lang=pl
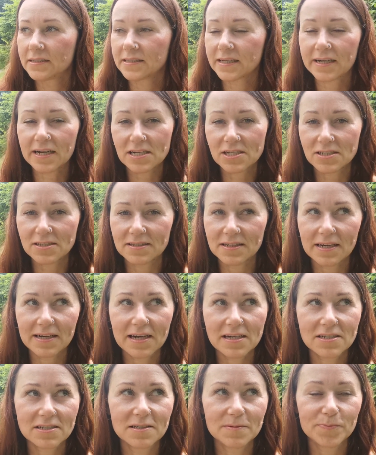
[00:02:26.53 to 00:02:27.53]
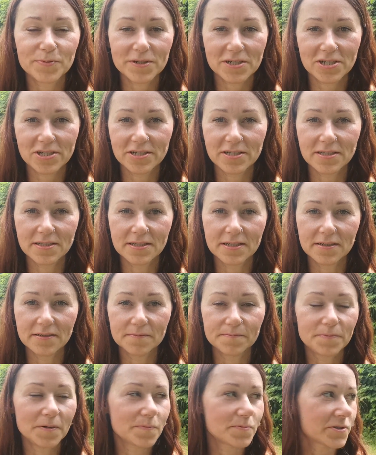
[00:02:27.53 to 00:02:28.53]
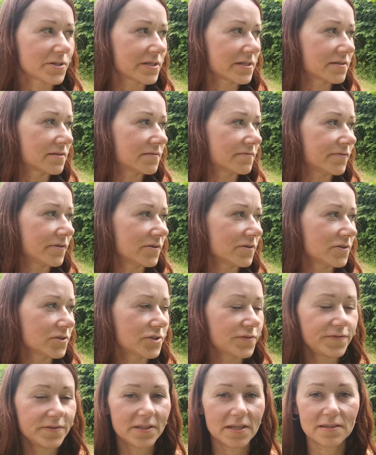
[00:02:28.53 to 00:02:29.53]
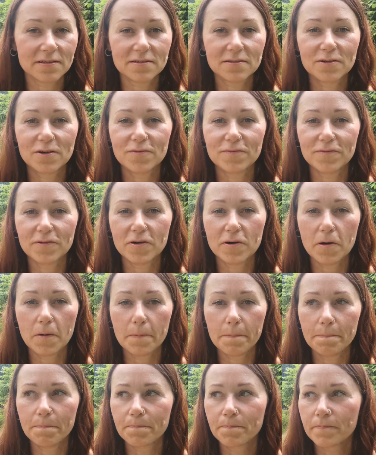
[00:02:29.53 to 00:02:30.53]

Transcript: Na, każd na każdej płaszczyźnie. Poprzez wolność finansową,